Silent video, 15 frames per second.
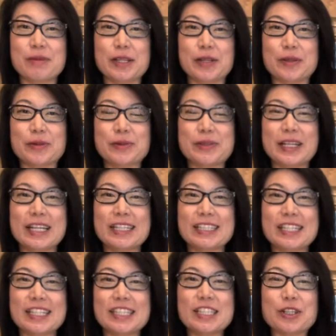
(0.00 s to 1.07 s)
Mule
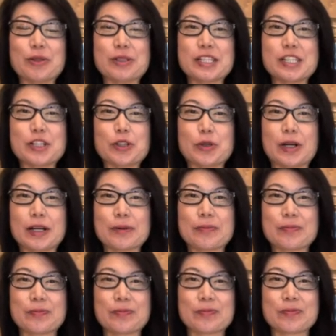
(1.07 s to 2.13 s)
琴酒之罗。
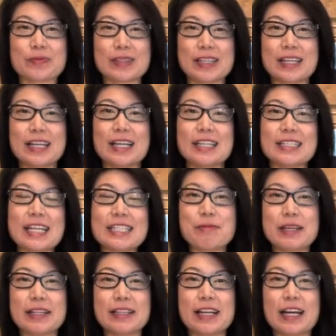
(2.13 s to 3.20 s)
在
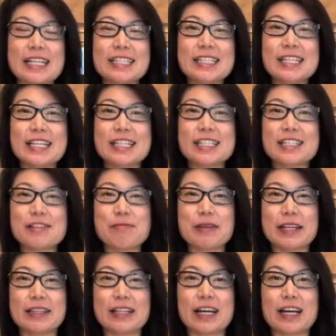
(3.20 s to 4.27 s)
前呢，在今天的视
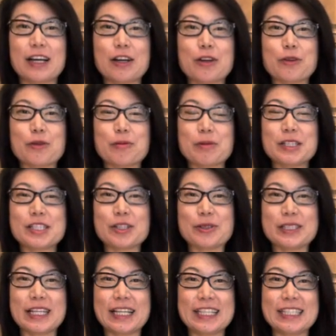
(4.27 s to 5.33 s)
频呢，我们首
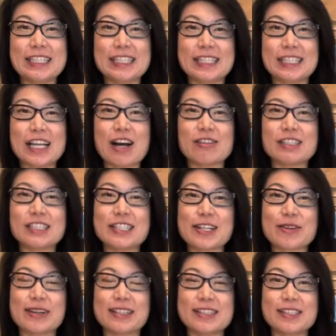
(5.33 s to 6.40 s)
先一起调制这
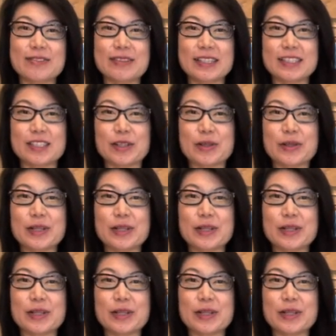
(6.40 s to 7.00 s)
款鸡尾酒，